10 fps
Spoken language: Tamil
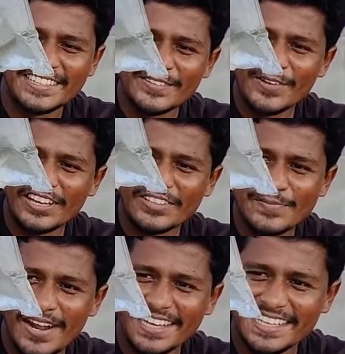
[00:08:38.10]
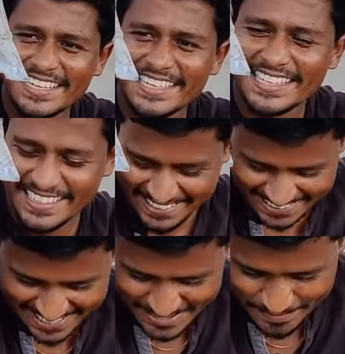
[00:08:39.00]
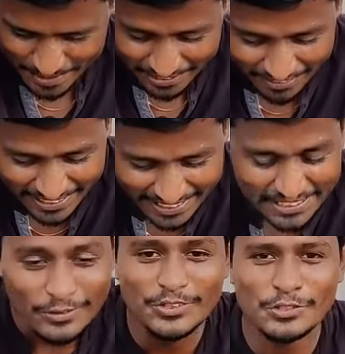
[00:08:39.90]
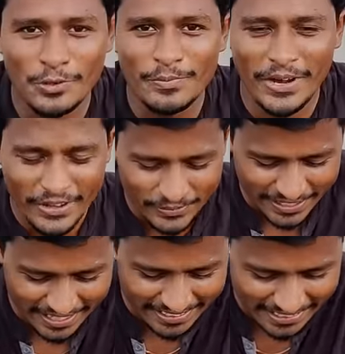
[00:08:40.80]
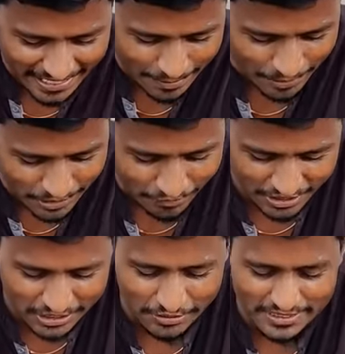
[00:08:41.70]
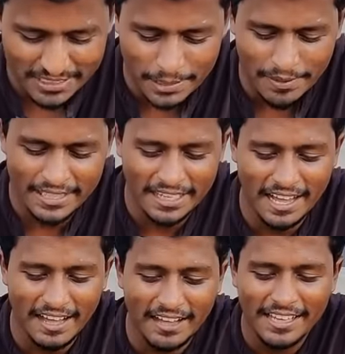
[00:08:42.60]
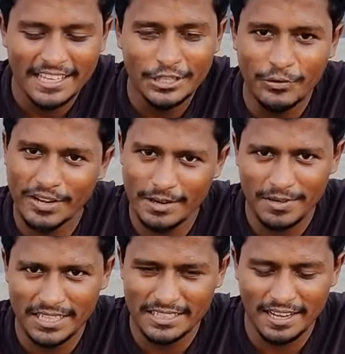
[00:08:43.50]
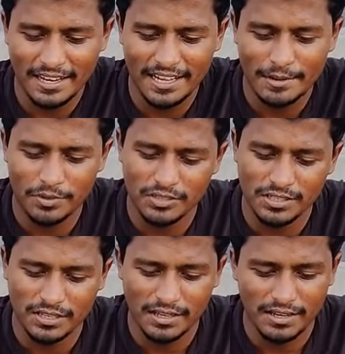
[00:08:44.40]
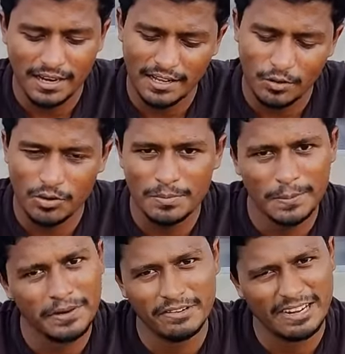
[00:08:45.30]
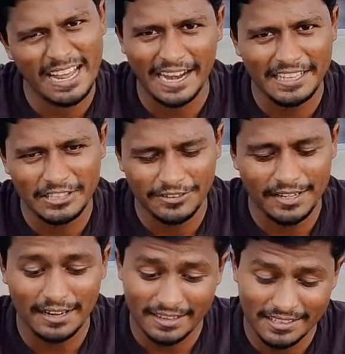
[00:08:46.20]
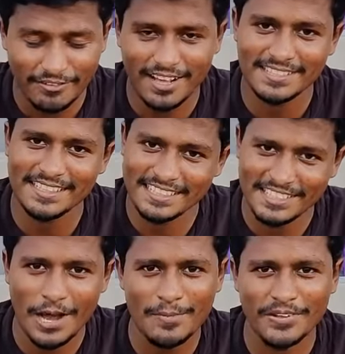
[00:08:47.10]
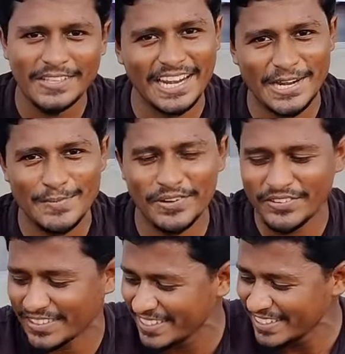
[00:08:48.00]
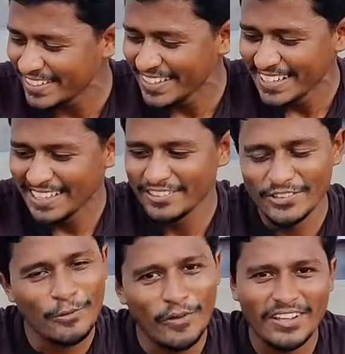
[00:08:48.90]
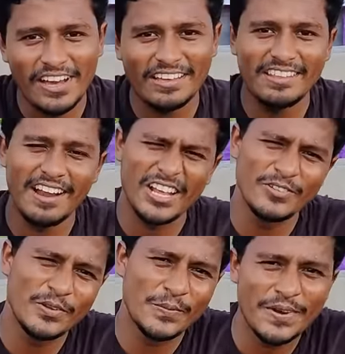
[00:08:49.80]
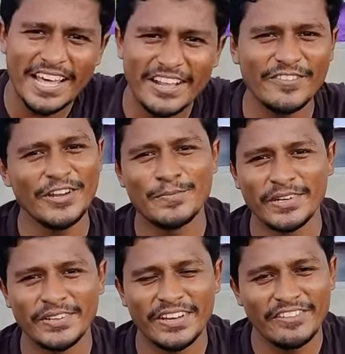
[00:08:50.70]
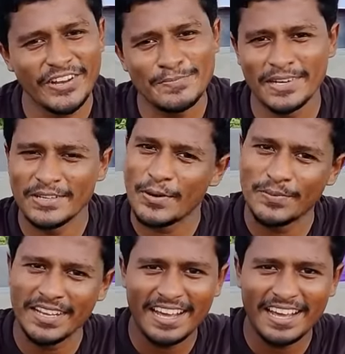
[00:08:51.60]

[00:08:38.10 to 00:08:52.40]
உள்ளக்க வந்து மாட்டியிருக்கு பரவாயில்லங்க இது வந்து சூப்பராக ஒர்க் ஆகுதுங்க நம்ம வந்து ஃபஸ்ட்டு வச்ச இந்த பார்த்தீங்களா இது கூட நம்மளுக்கு இதாகலை நம்ம வந்து நல்லா கோதுமை மாவு நல்லா அழுத்தி வைக்கிறனால இந்த வாசத்துக்கு சாப்பிட வந்து கண்டிப்பாக வருது இது வந்து ஒர்க் ஆகுது ஆனால் வந்து ரொம்ப நேரம் வெயிட் பண்ணணுங்க வெயிட் பண்ணோம் அப்படின்னா